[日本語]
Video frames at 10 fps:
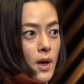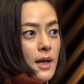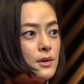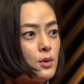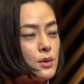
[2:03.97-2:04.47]

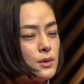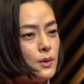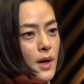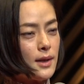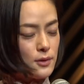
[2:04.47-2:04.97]
監督
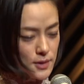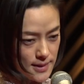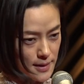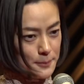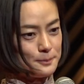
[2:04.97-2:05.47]
の庵野
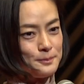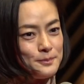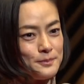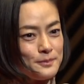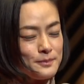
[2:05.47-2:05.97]
さん、
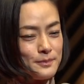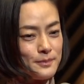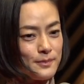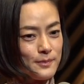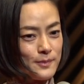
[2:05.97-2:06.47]

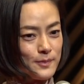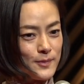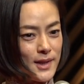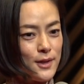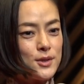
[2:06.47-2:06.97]

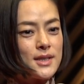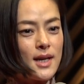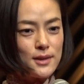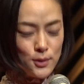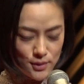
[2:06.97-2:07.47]
樋口
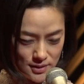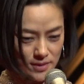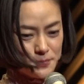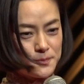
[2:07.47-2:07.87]
監督、